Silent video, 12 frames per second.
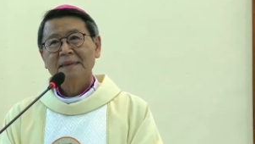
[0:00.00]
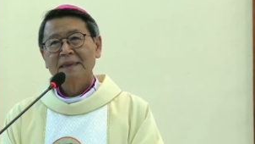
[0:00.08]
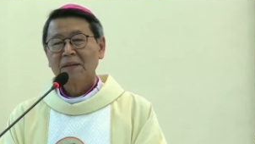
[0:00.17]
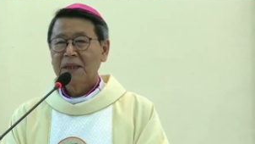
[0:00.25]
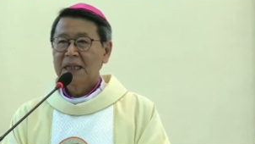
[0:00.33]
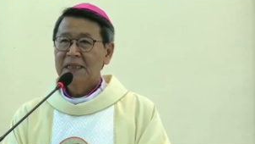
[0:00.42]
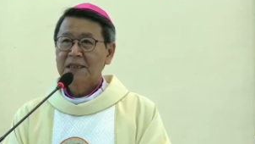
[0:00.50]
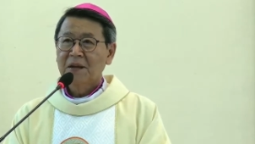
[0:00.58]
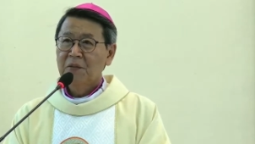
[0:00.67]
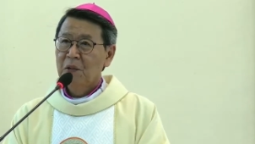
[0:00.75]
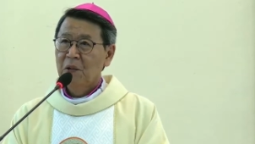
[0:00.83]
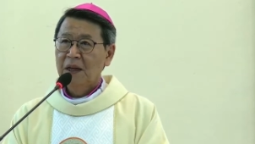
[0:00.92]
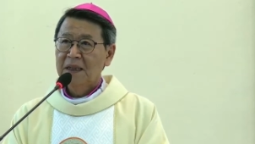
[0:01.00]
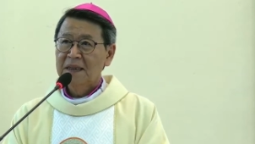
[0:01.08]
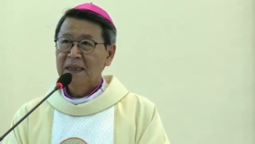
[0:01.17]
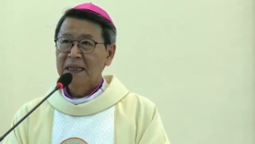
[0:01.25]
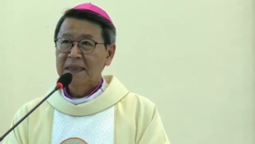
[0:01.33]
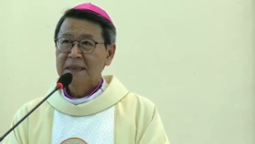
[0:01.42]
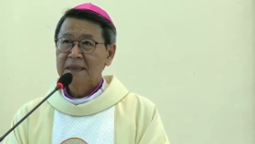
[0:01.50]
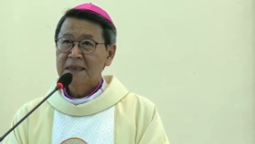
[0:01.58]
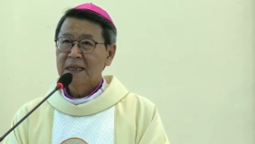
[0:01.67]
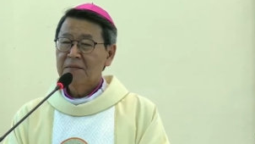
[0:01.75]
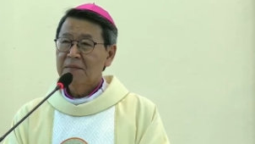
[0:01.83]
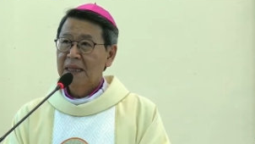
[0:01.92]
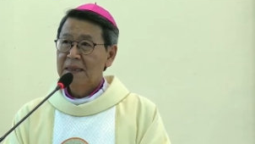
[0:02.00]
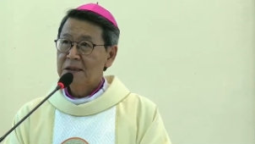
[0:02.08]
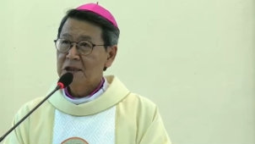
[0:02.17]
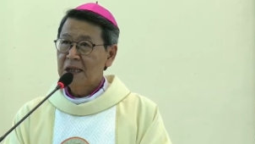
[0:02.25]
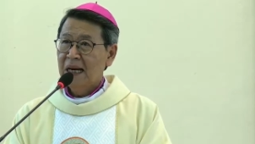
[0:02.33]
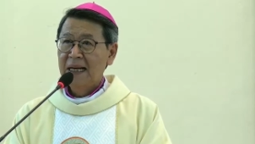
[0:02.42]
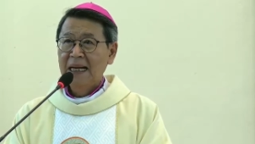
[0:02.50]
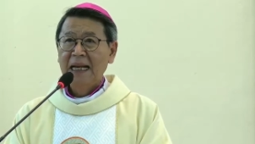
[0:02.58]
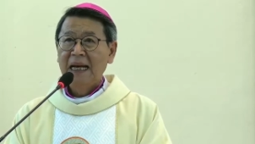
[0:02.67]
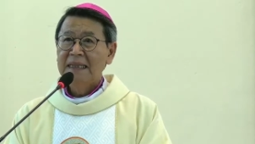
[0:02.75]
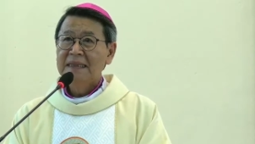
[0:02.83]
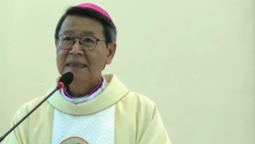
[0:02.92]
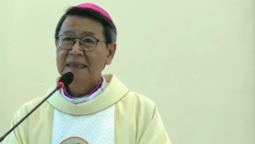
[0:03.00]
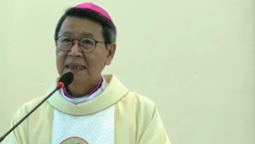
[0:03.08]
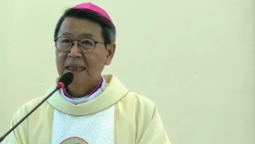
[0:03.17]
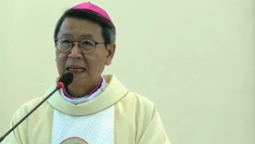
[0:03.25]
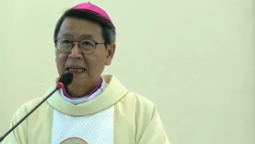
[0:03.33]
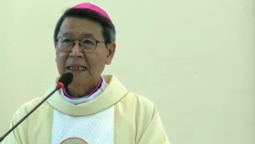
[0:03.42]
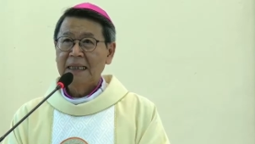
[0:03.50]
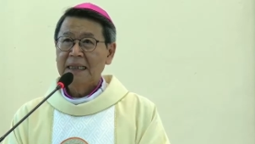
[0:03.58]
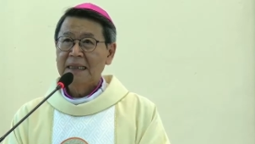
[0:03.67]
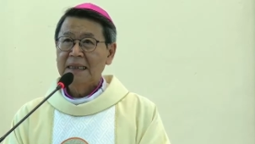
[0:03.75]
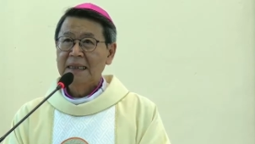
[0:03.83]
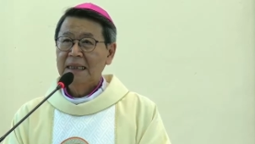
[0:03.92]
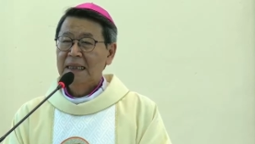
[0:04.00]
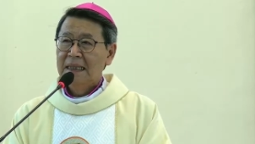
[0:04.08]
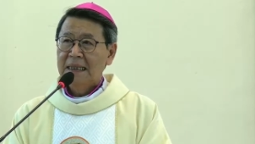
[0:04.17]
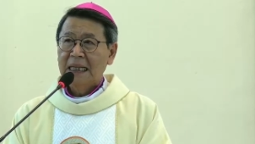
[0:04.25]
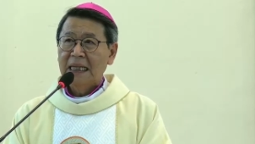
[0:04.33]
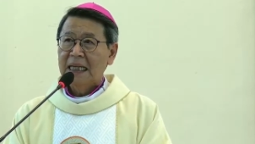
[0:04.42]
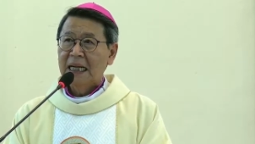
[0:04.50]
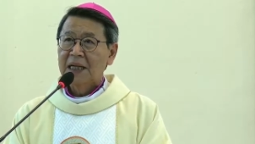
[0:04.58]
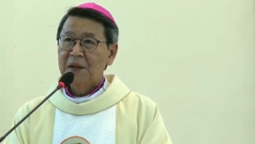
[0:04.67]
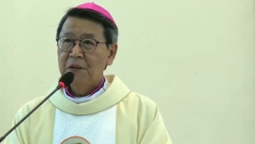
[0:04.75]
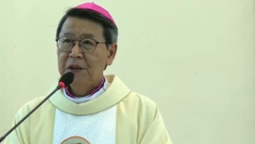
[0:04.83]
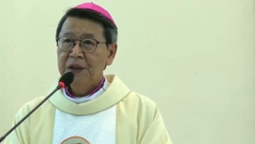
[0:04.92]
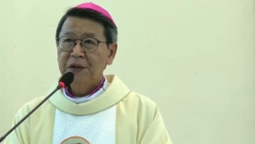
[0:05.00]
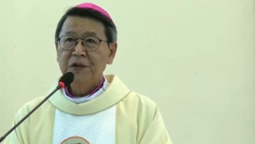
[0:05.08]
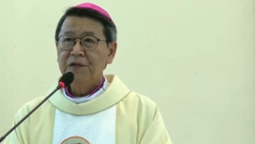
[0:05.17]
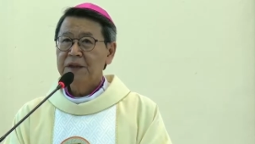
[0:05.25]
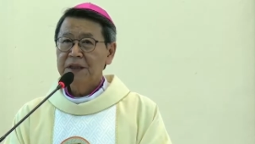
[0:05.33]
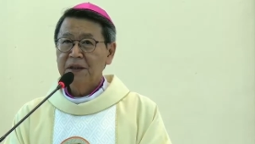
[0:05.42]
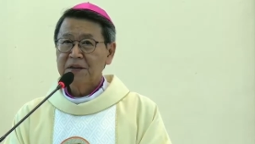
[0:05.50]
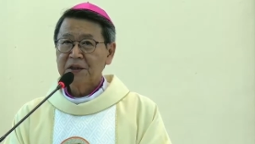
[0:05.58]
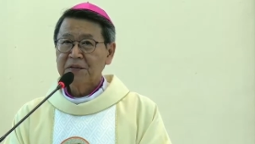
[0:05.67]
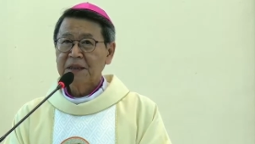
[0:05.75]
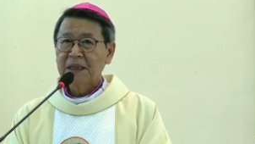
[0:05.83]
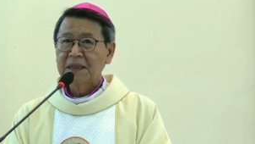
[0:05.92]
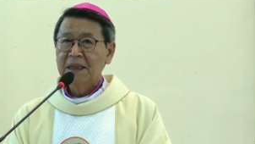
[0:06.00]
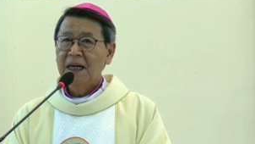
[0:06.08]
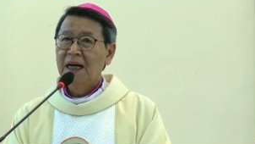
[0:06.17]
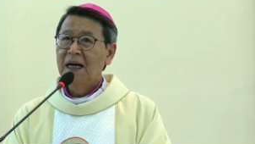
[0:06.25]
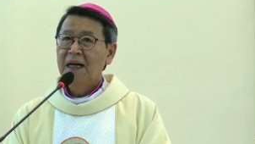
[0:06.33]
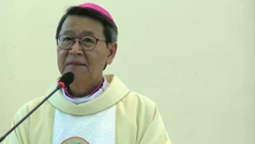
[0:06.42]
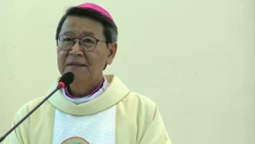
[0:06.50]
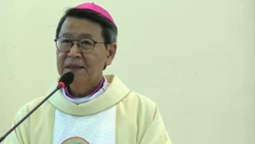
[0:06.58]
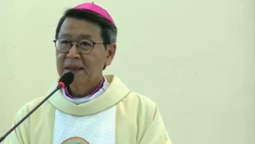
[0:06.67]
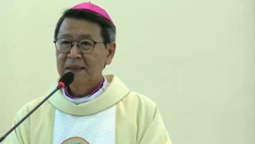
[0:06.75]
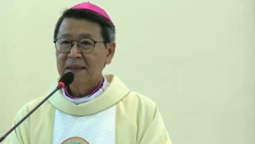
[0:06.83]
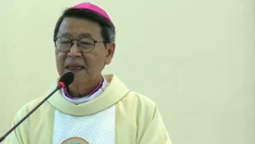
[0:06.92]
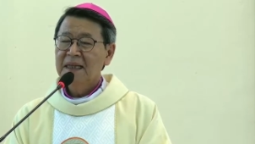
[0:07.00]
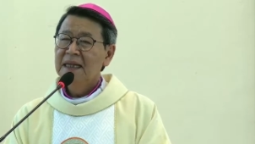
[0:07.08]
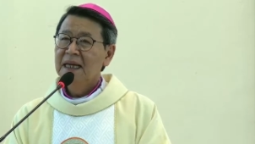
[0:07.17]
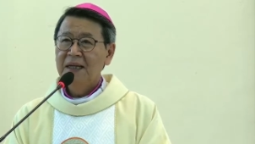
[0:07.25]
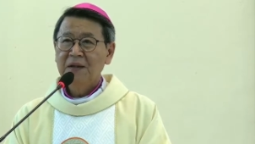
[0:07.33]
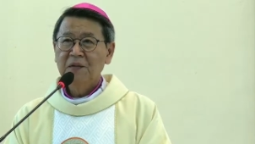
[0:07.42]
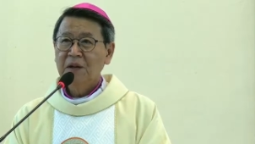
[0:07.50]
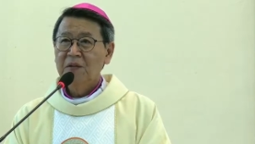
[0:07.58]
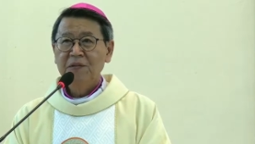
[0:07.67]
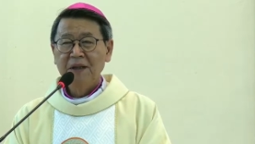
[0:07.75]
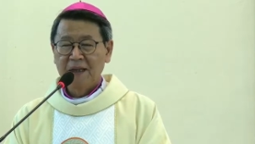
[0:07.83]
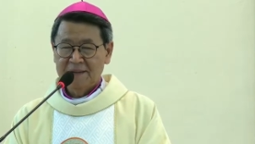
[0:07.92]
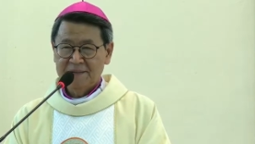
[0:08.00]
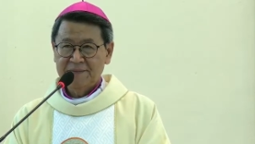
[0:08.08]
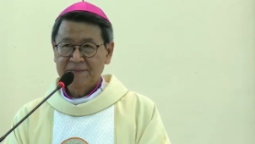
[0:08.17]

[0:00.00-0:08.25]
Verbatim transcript: Năm nay trong hoàn cảnh dịch bệnh tràn lan như thế này, kể cả quy tụ với nhau trong nhà thờ mà dâng thánh lễ cũng không được.